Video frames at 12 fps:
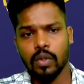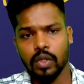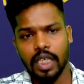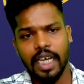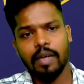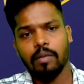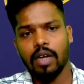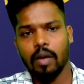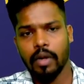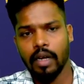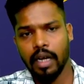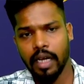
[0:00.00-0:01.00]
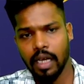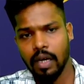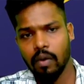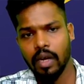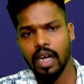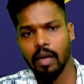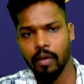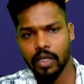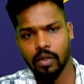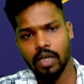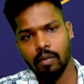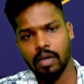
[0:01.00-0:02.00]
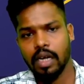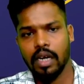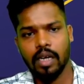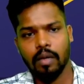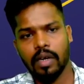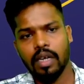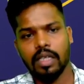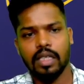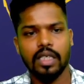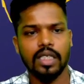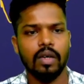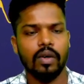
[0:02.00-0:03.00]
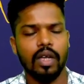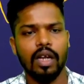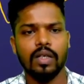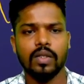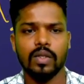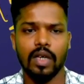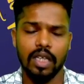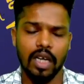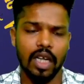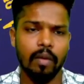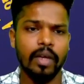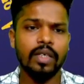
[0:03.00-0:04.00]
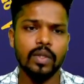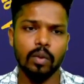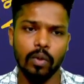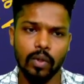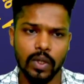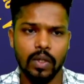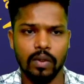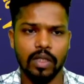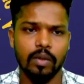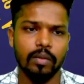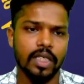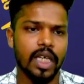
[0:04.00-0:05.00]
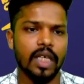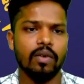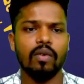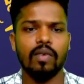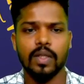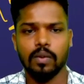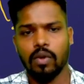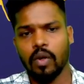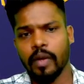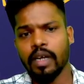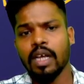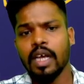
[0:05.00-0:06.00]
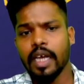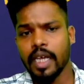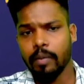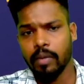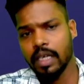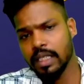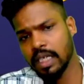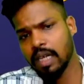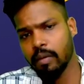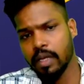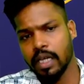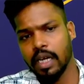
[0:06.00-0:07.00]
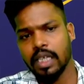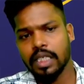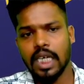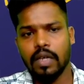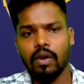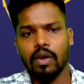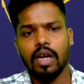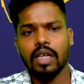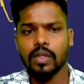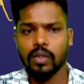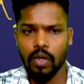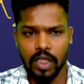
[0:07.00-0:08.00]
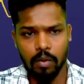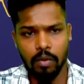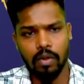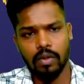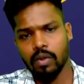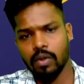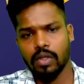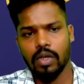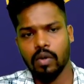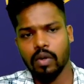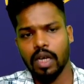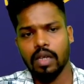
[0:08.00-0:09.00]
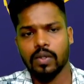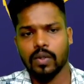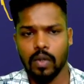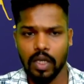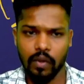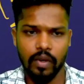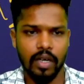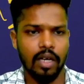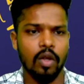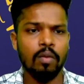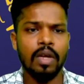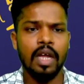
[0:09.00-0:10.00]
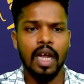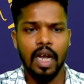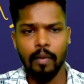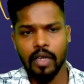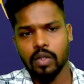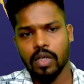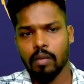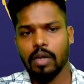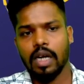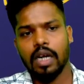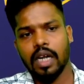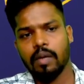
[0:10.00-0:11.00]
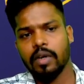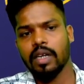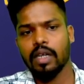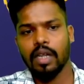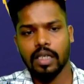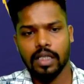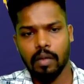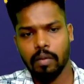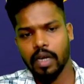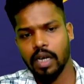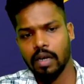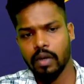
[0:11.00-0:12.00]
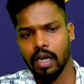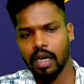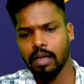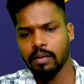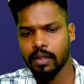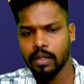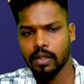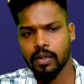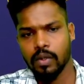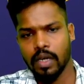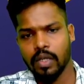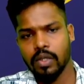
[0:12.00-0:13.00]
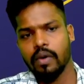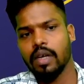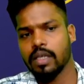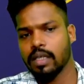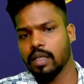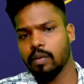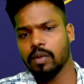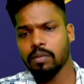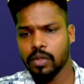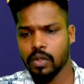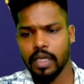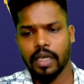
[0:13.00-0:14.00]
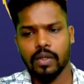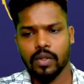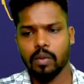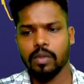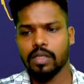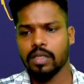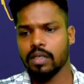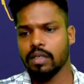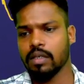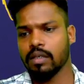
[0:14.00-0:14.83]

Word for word: ஸோ ஜாயின் பண்ண அப்படின்னு நினைக்கிறவங்க நம்ம இன்ஸ்டியூட் நம்பர் கான்டக்ட் பண்ணி நீங்கள் தெரிஞ்சுக்கலாம் ஓகேங்களா ஸோ அது இல்லாமல் ஸோ புக்ஸும் வந்து ஜேடிஓ ப்ளஸ் ஃபோர்மேன் இப்போ ரீசெண்டாக பார்த்தீங்கன்னா ஜேடிஓக்கான சொல்யூஷன் புக் வந்து கொடுத்துட்டு ஓகேங்களா ஸோ அது வேணாலும் நம்ம இன்ஸ்டியூட் நம்பர் கான்டக்ட் பண்ணி நீங்கள் ரிஜிஸ்டர் பண்ணிக்கலாம் ஓகேங்களா ஸோ அடுத்த வீடியோ சந்திப்போம் ஸோ தேங்க்யூ ஸோ மச்